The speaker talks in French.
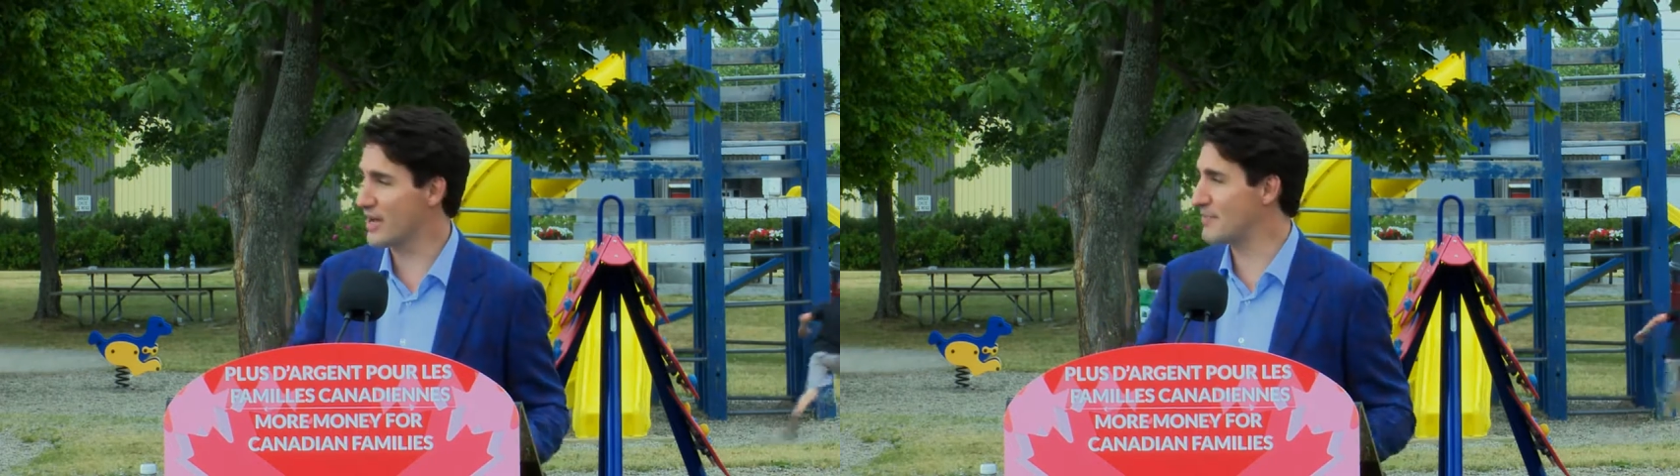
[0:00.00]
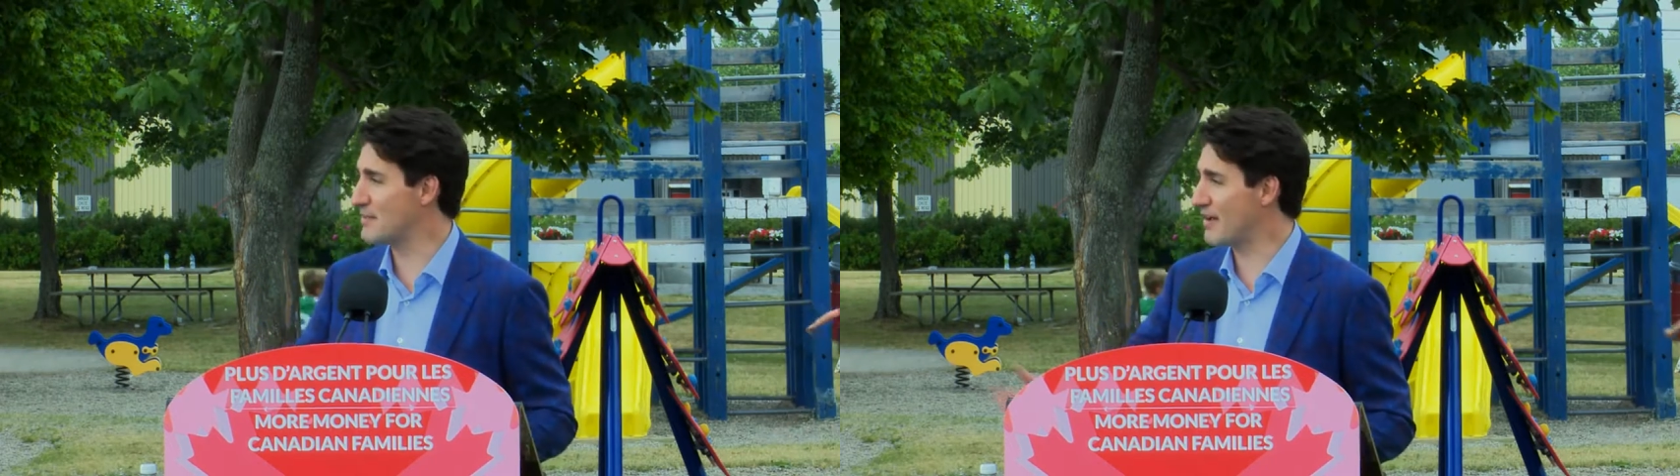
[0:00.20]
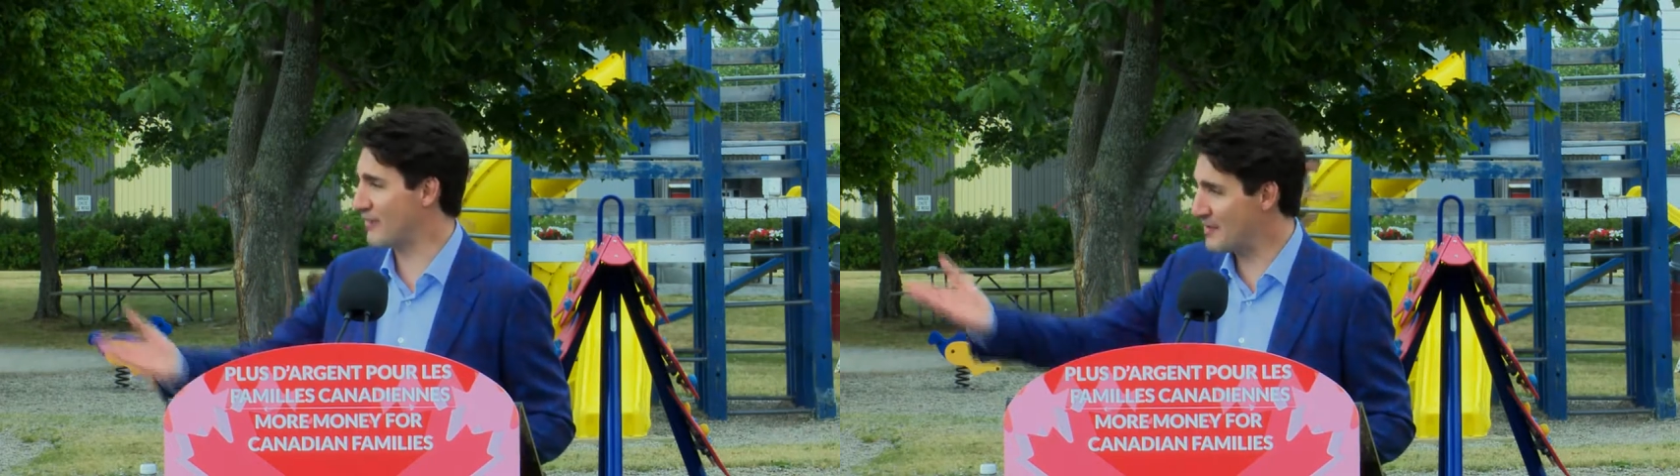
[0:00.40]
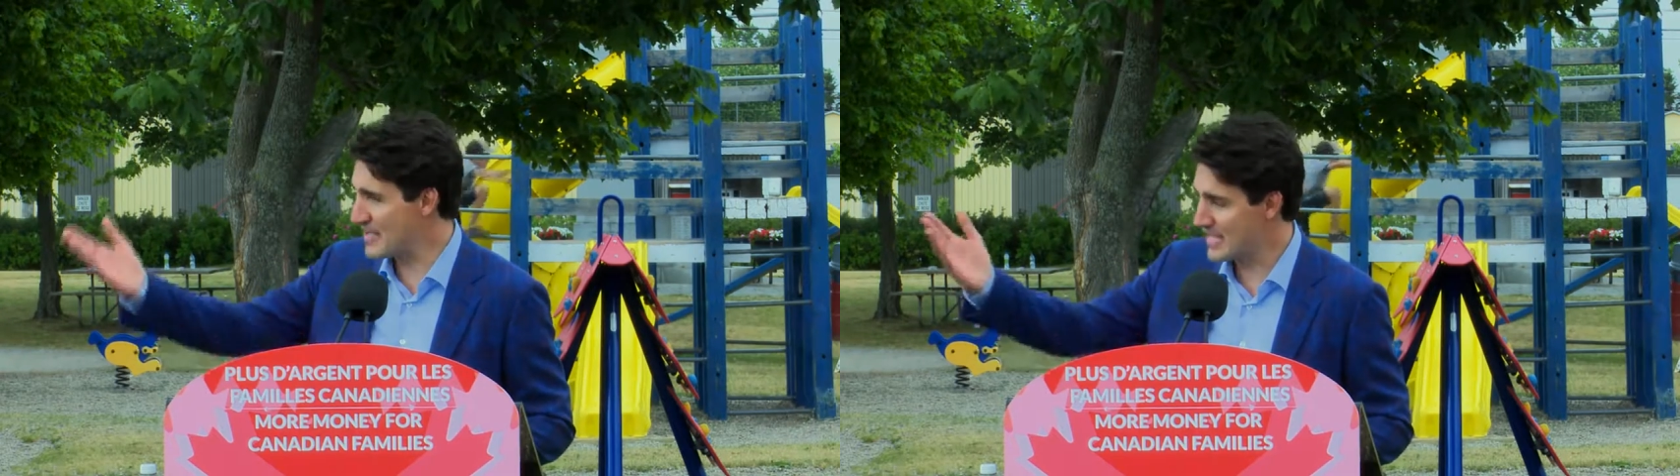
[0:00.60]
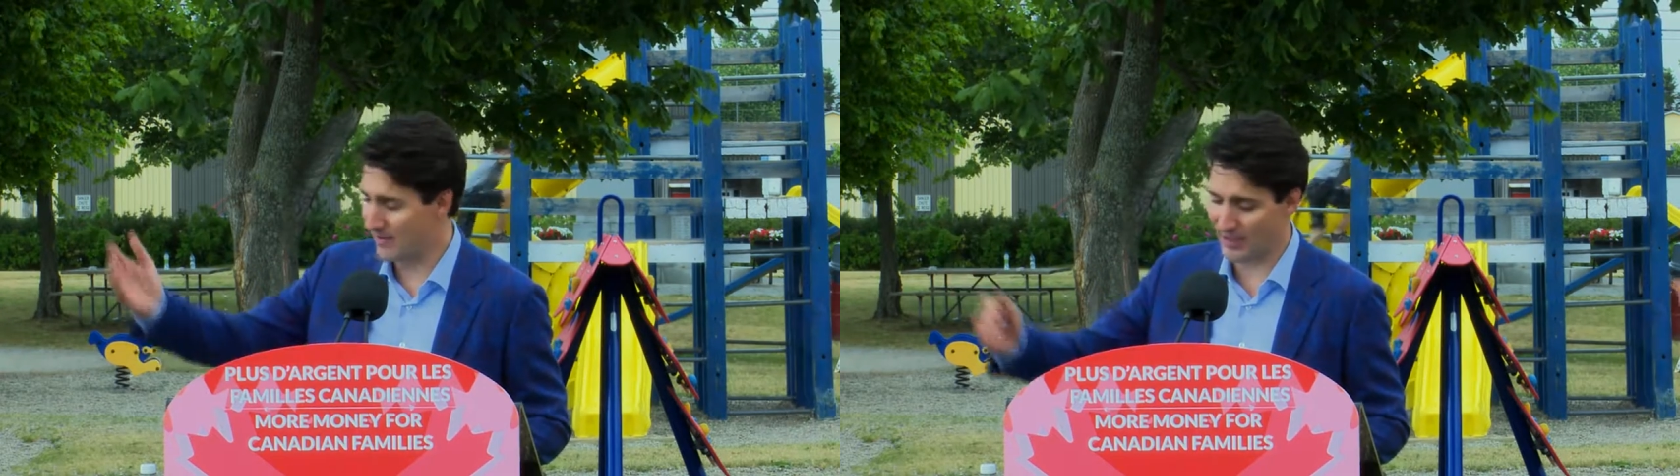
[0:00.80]
amené ma
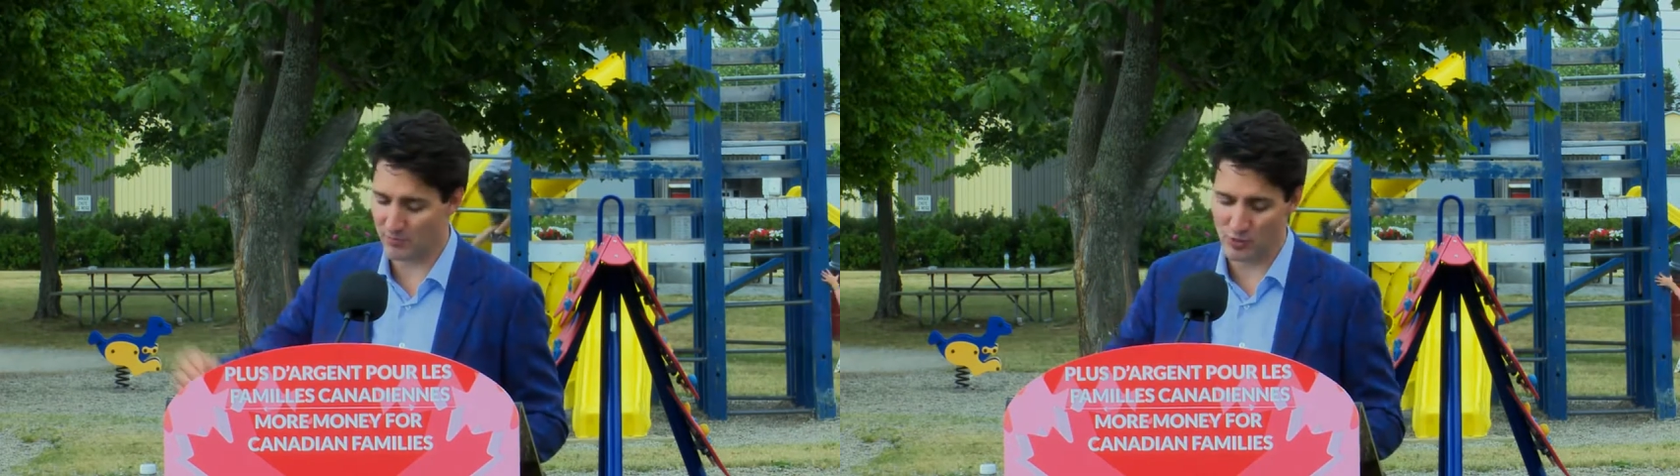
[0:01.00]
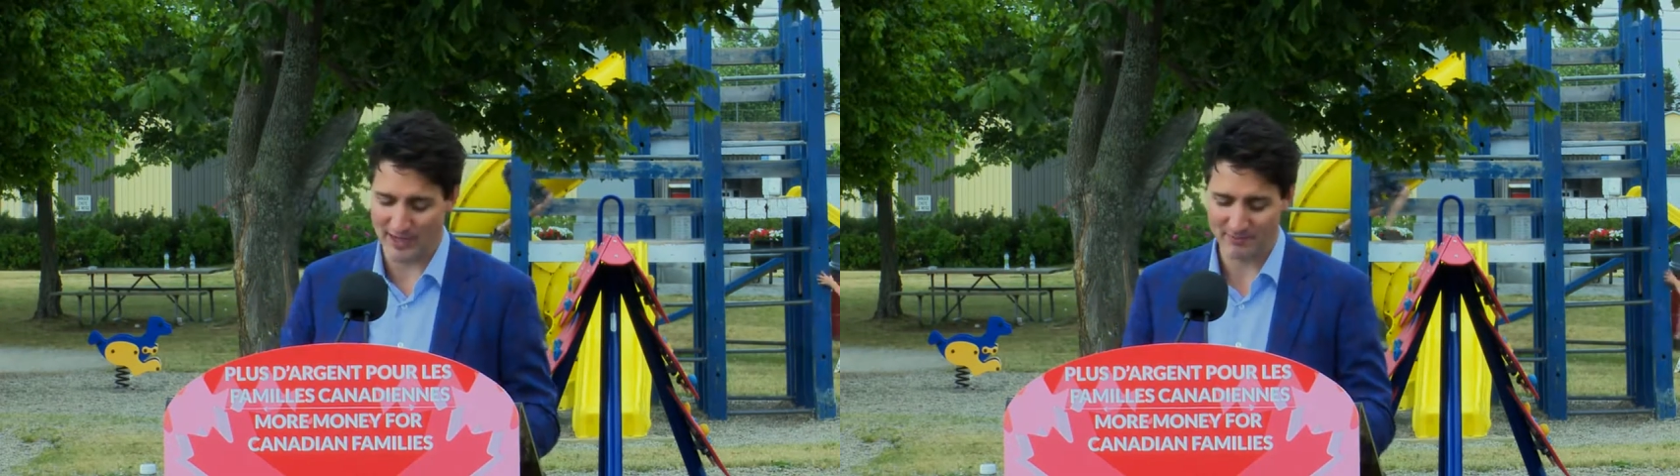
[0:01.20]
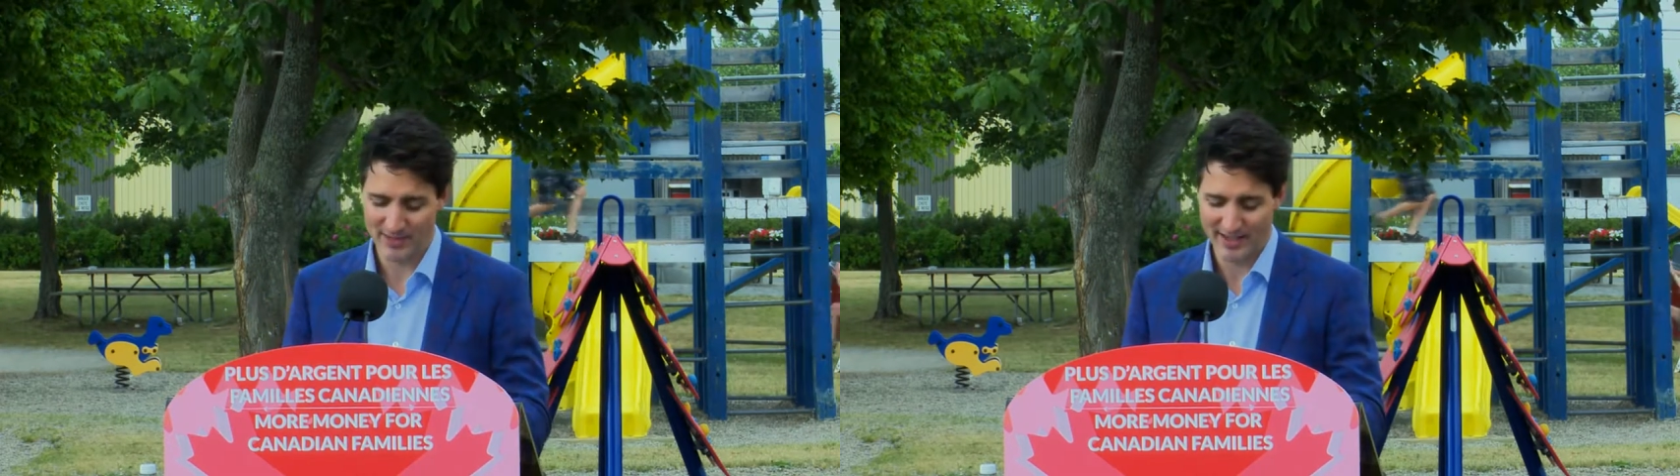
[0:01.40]
famille avec moi.